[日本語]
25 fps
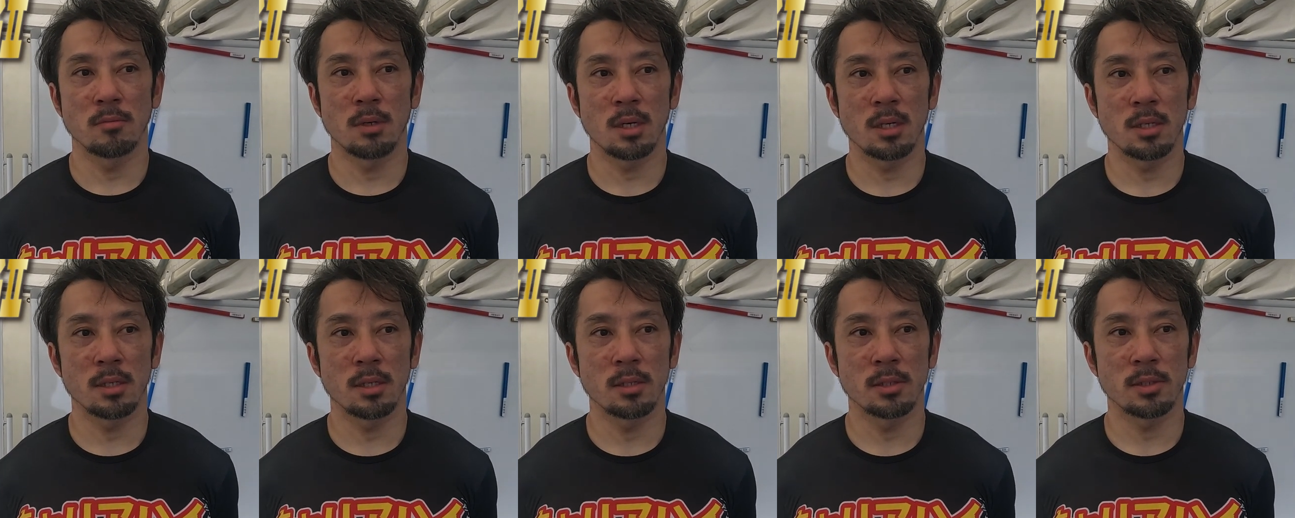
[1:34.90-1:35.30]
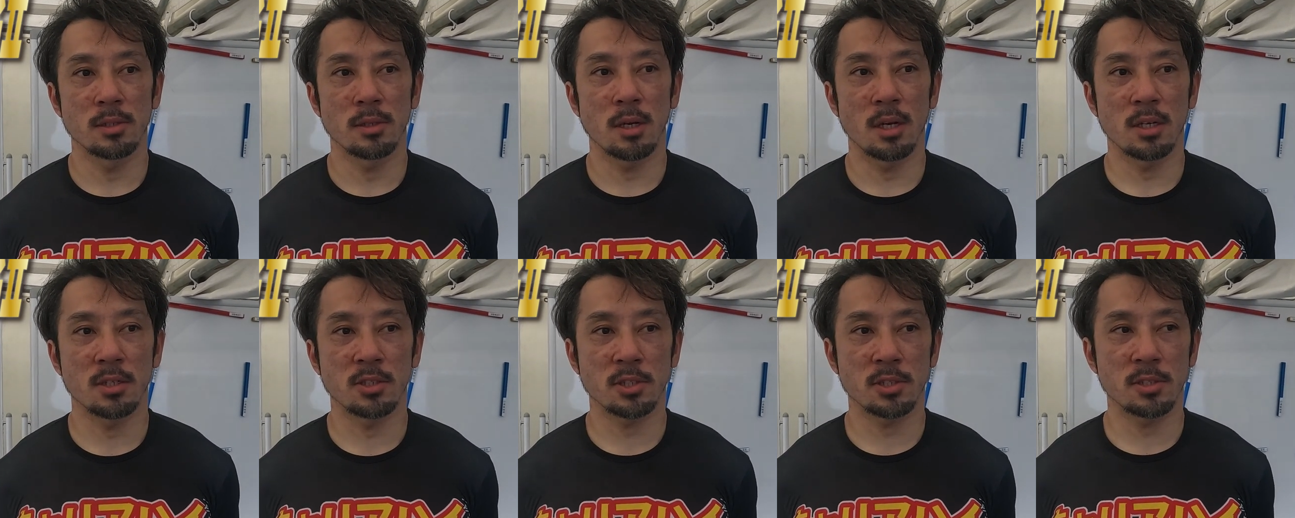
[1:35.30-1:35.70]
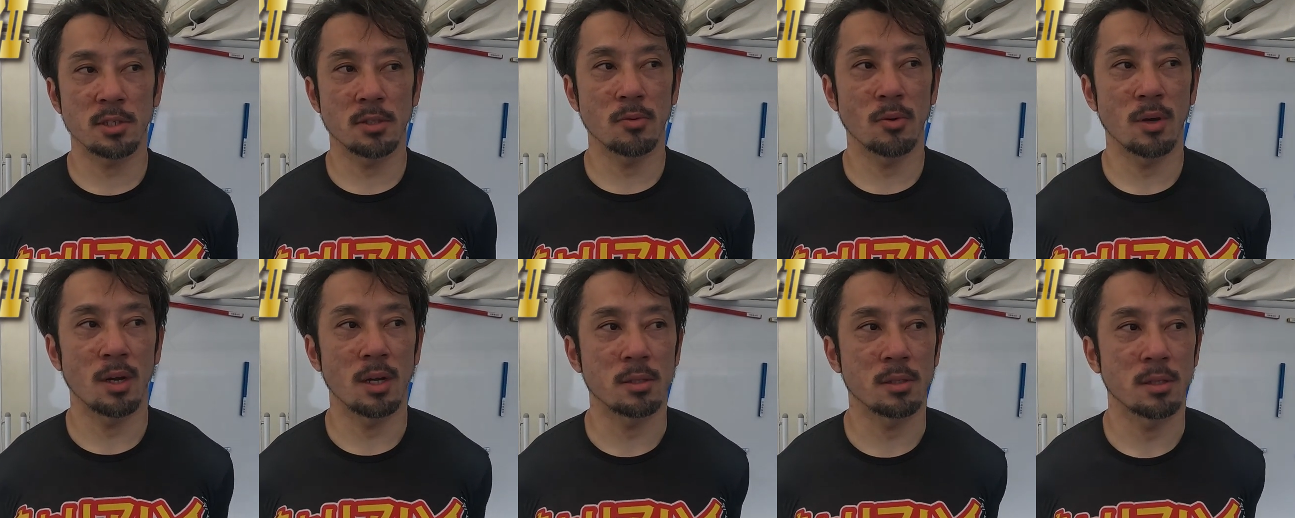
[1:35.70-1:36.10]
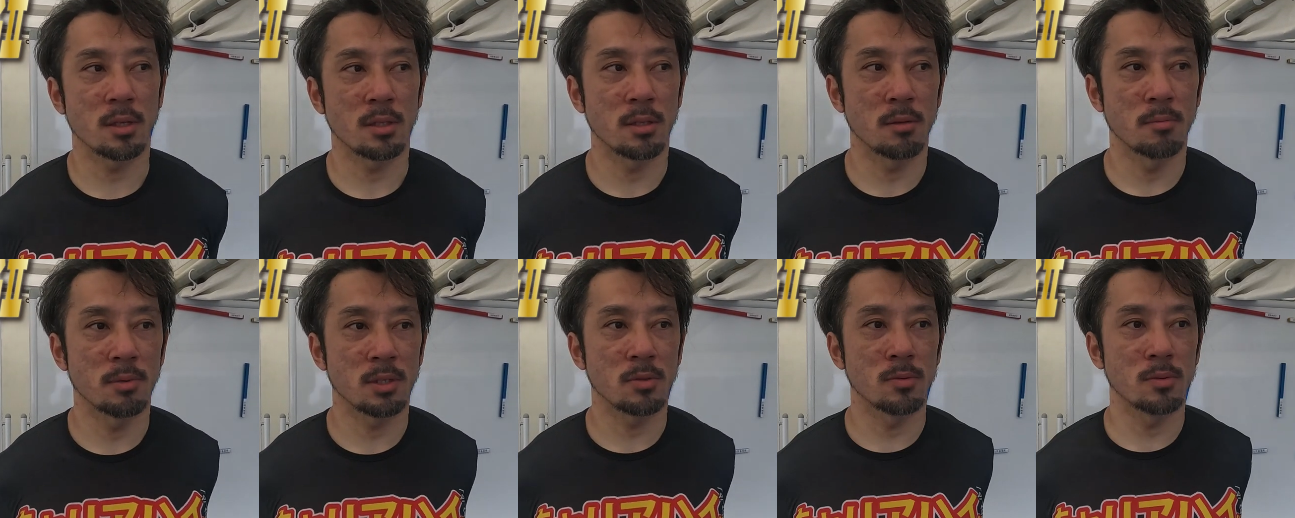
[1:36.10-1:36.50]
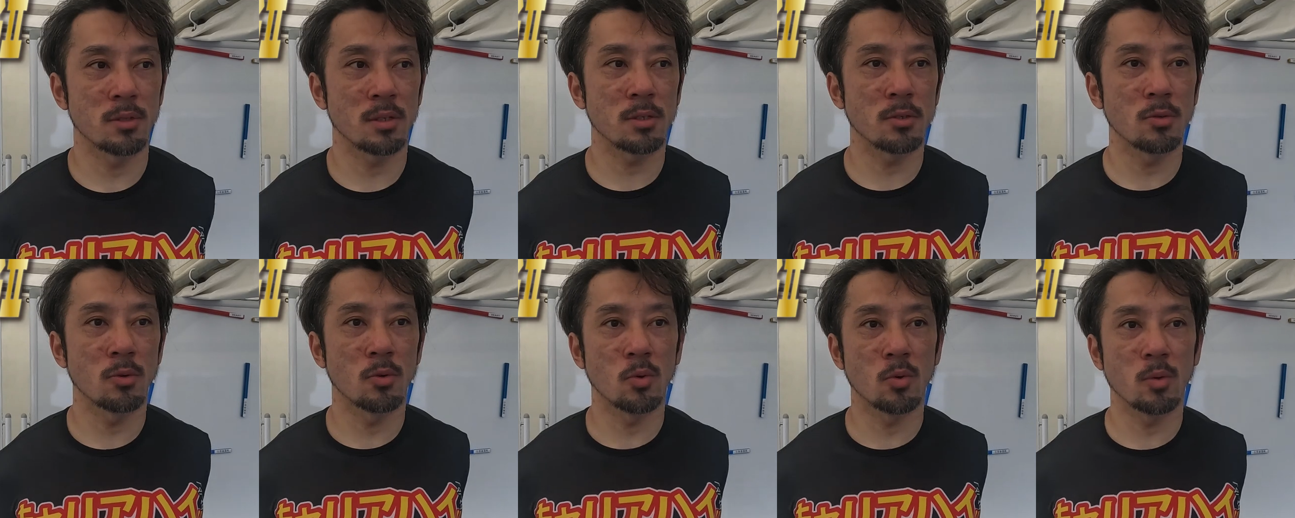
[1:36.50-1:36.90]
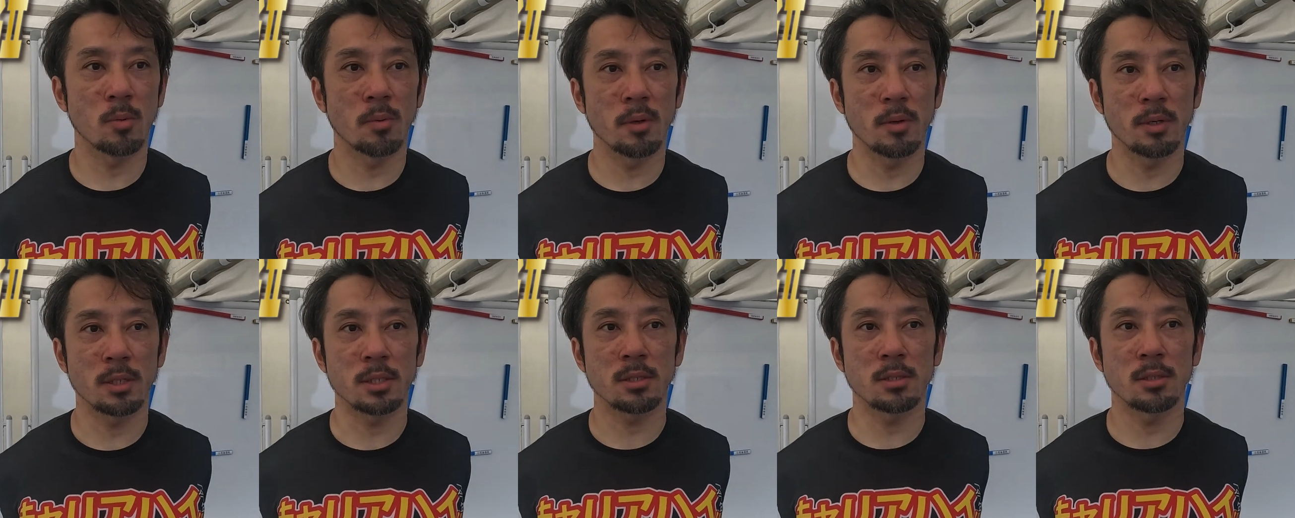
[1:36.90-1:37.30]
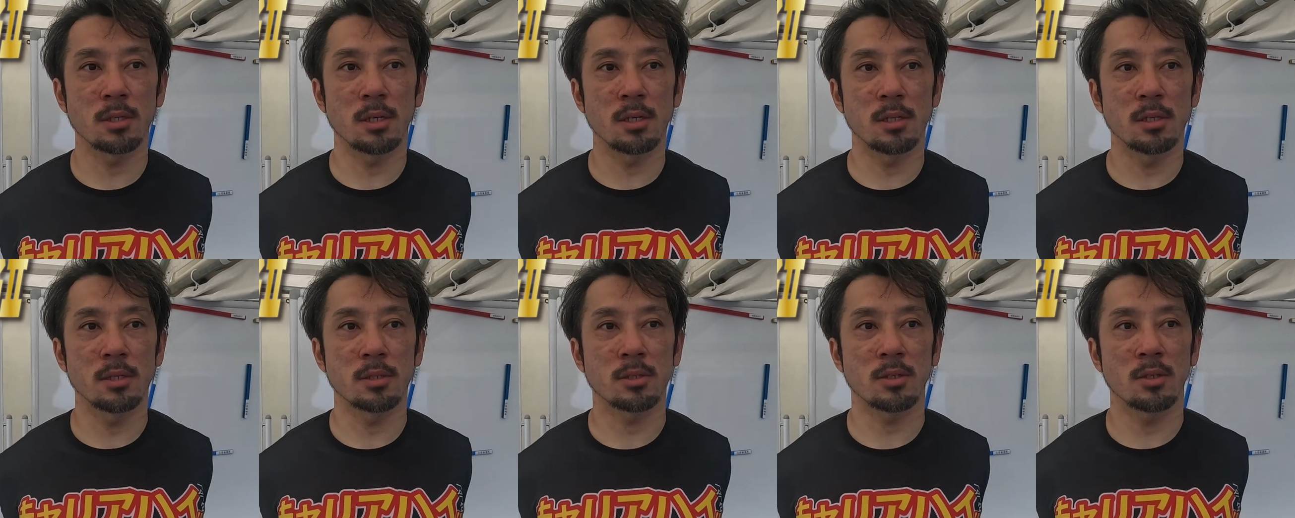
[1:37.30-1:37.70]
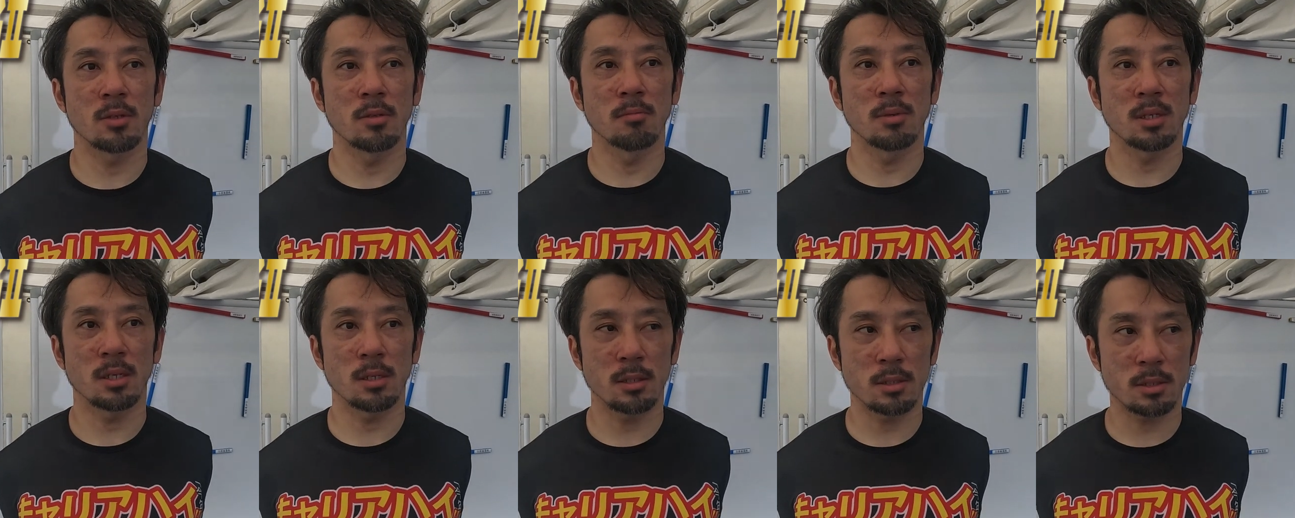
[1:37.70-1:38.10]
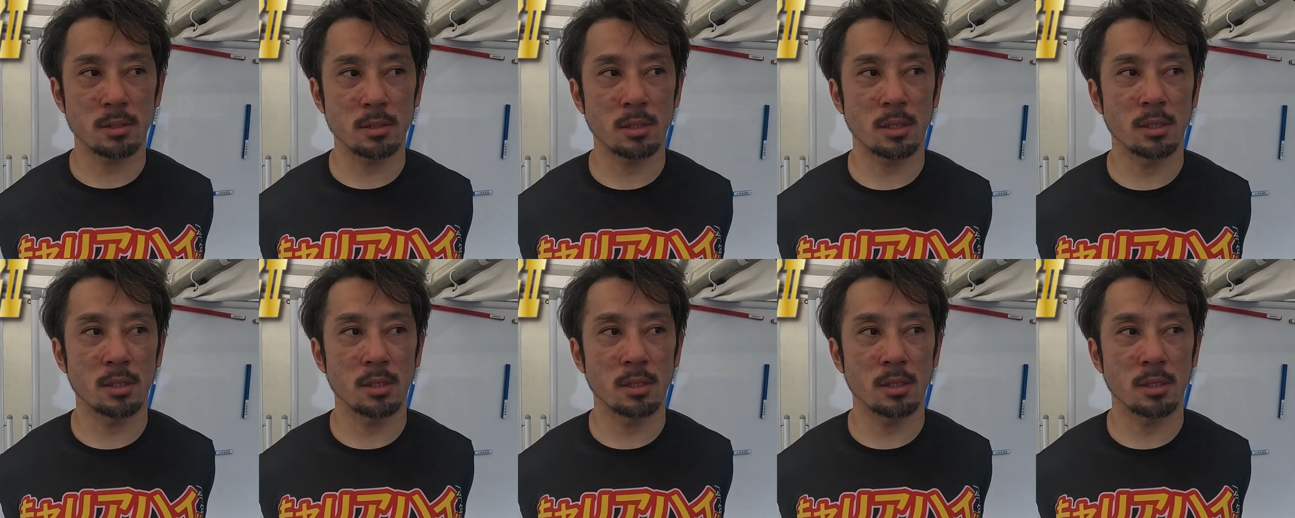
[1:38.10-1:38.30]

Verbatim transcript: まあ、アクシデントがあったんで、まあ、そんなに喜べはしないですけど、まあ、